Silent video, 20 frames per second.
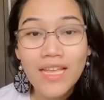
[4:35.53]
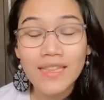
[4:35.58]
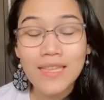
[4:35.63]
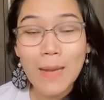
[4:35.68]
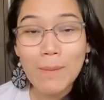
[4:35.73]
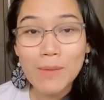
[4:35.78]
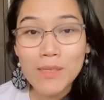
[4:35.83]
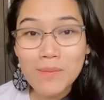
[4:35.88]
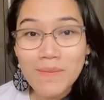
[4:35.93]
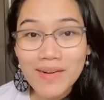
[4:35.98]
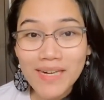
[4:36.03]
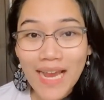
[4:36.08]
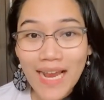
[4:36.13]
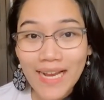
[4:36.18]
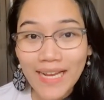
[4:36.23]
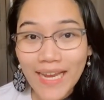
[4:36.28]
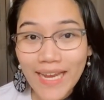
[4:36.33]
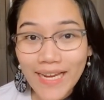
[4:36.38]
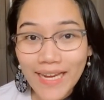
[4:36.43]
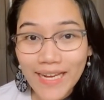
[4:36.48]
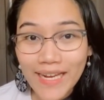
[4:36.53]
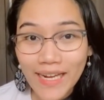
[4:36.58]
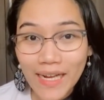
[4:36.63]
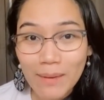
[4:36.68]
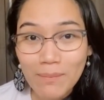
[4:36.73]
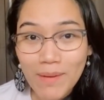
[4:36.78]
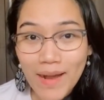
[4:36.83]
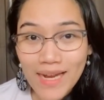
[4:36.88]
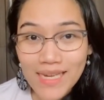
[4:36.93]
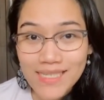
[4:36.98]
Tapos maglalagay ka ng
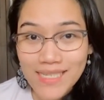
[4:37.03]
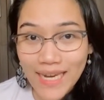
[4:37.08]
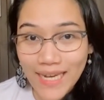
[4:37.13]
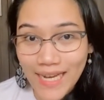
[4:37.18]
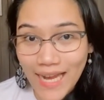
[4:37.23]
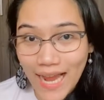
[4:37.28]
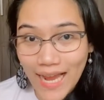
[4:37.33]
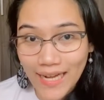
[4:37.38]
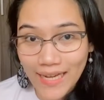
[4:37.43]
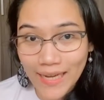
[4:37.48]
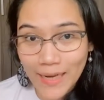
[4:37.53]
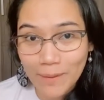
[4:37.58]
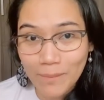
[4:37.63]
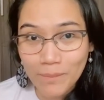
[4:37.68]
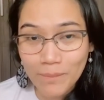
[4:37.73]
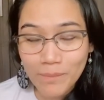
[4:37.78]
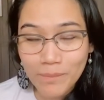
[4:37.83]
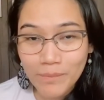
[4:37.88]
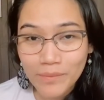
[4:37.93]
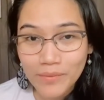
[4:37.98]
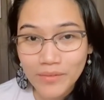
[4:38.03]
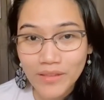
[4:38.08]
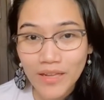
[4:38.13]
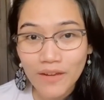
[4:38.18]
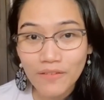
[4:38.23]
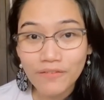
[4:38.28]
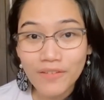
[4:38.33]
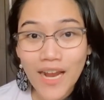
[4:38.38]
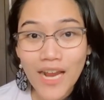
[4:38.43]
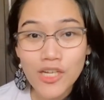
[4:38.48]
abang sa ilalim
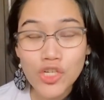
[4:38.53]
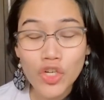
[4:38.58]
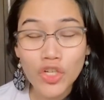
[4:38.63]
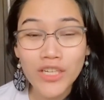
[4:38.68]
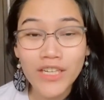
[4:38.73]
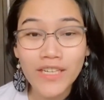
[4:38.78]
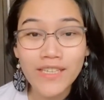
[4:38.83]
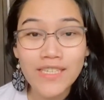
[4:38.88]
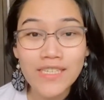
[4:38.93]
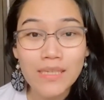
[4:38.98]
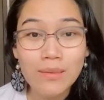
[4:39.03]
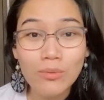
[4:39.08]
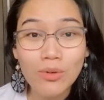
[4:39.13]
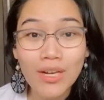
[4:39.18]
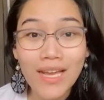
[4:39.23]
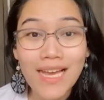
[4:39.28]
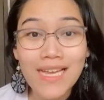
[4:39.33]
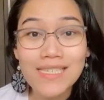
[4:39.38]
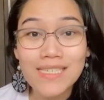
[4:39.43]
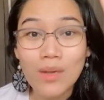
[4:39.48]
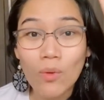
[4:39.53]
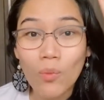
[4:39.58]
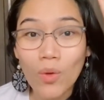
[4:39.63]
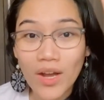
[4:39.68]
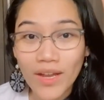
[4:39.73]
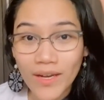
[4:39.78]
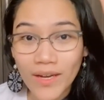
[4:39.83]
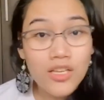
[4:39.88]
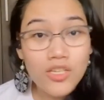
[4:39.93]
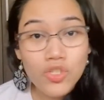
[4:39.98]
na fraction na nagsisimula sa
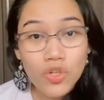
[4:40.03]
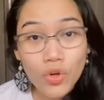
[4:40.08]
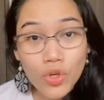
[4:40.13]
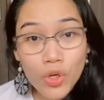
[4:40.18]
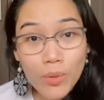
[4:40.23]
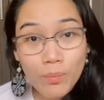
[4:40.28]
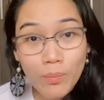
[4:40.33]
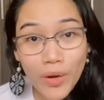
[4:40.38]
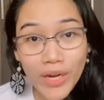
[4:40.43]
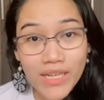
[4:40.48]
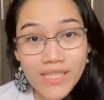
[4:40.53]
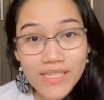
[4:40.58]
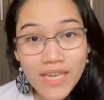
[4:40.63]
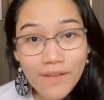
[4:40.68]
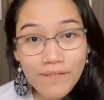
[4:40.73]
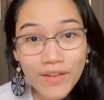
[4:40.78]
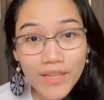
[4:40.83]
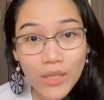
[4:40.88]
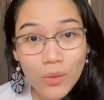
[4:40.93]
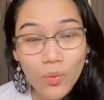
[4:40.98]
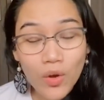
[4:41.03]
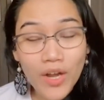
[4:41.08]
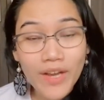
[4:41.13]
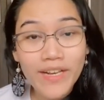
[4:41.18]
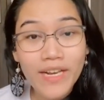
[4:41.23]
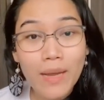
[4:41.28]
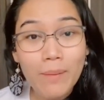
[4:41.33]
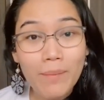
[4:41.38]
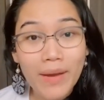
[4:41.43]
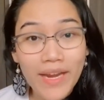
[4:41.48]
1. So yung
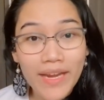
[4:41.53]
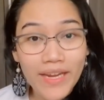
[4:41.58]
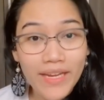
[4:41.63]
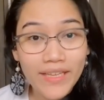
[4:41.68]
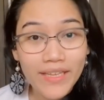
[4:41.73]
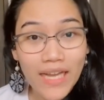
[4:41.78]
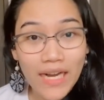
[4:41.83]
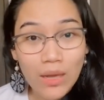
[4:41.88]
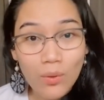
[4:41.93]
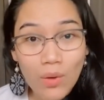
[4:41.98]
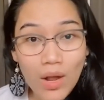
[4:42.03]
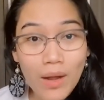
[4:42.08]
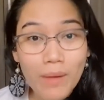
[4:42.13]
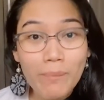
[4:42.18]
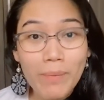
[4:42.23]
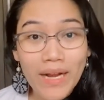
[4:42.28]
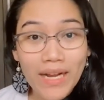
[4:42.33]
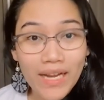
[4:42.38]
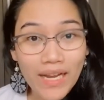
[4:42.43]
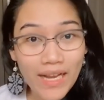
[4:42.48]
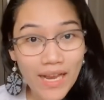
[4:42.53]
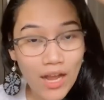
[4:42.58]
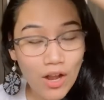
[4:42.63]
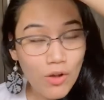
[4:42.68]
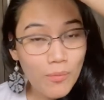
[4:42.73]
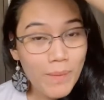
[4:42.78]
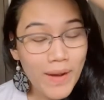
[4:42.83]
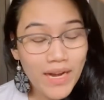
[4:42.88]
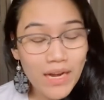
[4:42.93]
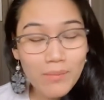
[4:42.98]
0.71 na may dalawang
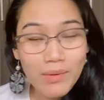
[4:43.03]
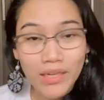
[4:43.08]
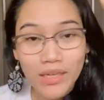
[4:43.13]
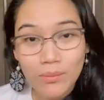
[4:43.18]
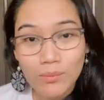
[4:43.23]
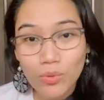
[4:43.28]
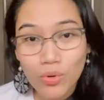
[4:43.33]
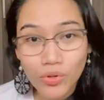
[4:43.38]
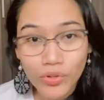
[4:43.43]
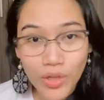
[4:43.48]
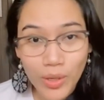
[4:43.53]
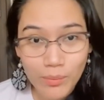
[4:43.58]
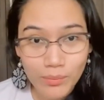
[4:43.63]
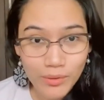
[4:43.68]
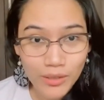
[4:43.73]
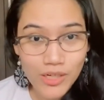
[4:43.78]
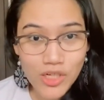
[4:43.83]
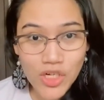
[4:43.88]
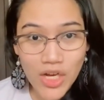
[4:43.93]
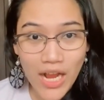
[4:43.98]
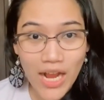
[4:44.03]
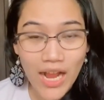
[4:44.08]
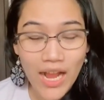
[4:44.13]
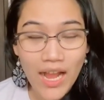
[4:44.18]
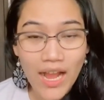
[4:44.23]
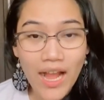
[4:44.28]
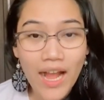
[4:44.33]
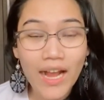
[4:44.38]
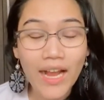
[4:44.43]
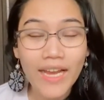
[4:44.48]
paggalaw para maging buong number
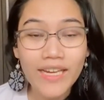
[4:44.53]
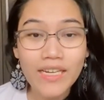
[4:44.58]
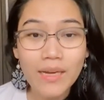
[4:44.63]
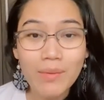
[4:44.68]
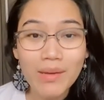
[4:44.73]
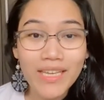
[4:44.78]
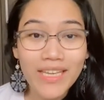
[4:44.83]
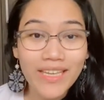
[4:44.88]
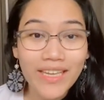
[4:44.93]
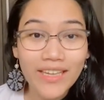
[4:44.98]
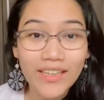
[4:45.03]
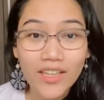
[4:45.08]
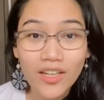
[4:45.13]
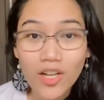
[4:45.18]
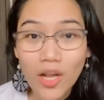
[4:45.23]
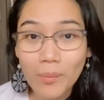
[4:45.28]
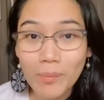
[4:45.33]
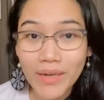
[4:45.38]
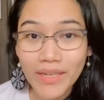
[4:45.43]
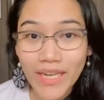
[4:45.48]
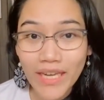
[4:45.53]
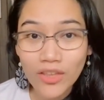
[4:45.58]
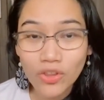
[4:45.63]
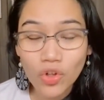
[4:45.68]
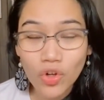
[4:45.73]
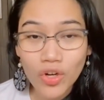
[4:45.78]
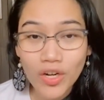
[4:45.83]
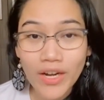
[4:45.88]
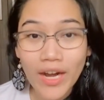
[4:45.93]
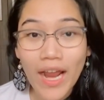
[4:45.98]
siya, ang kanya magiging
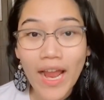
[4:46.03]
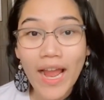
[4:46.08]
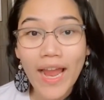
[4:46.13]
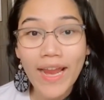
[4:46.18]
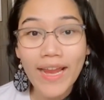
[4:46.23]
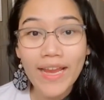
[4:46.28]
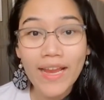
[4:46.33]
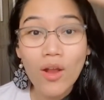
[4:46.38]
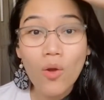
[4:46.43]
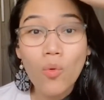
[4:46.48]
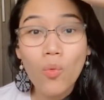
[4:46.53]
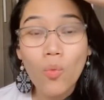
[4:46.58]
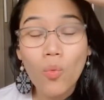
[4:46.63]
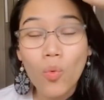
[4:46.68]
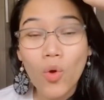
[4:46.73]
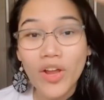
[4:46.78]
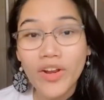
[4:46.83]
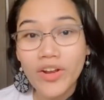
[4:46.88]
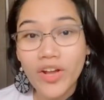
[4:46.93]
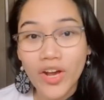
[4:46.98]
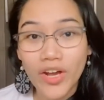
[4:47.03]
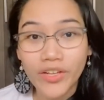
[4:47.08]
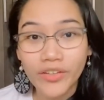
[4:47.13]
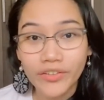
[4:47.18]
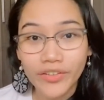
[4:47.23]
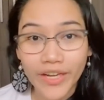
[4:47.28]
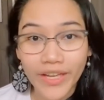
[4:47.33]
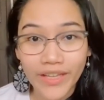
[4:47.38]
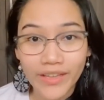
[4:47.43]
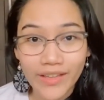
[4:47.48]
denominator ay
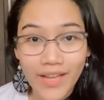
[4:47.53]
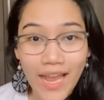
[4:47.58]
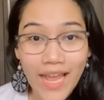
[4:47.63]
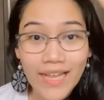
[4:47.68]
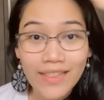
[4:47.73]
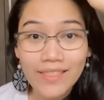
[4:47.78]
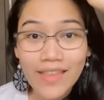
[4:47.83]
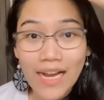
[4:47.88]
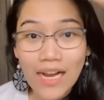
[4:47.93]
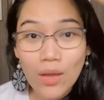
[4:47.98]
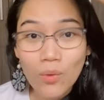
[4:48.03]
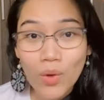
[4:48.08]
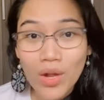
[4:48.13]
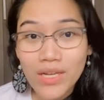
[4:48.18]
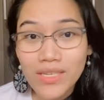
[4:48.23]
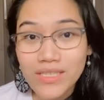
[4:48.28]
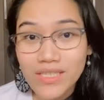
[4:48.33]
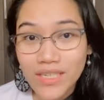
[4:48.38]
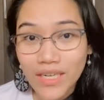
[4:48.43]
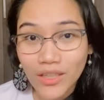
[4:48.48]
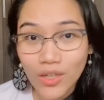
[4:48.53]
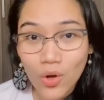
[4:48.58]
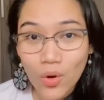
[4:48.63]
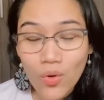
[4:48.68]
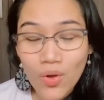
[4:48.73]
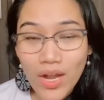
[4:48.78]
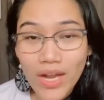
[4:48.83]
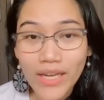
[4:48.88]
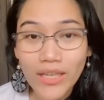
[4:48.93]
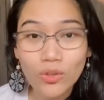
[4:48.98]
100. Dalawang
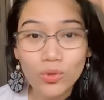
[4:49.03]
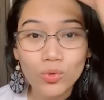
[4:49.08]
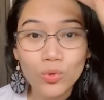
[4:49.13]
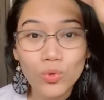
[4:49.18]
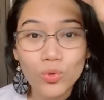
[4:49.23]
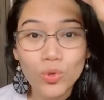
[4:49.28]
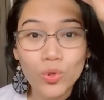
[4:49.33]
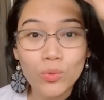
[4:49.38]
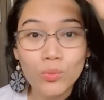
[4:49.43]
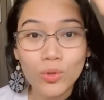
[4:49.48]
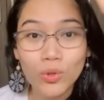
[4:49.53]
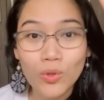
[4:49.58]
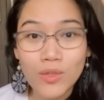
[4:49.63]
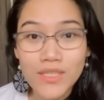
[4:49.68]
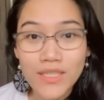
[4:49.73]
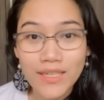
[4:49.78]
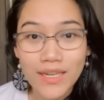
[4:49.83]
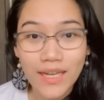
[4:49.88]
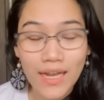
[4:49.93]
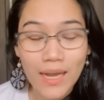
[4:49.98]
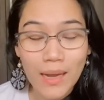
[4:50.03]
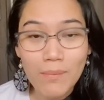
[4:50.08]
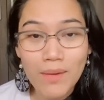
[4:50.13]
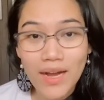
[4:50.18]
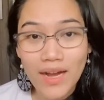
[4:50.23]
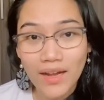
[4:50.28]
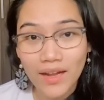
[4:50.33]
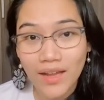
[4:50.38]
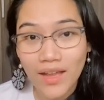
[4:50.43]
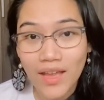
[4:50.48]
zero ang idudugtong mo dun sa
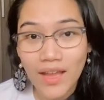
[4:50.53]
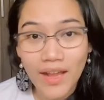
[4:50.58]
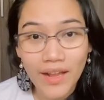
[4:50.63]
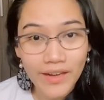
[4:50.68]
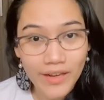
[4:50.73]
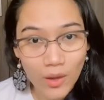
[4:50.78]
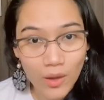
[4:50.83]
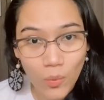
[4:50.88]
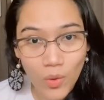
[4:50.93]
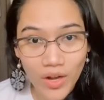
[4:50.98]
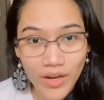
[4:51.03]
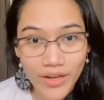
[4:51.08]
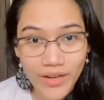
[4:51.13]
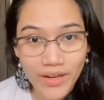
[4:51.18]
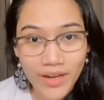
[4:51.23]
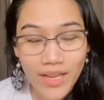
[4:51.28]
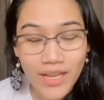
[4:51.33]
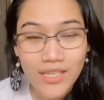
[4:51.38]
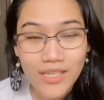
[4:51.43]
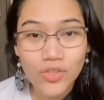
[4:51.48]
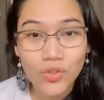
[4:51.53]
nakaabang na 1.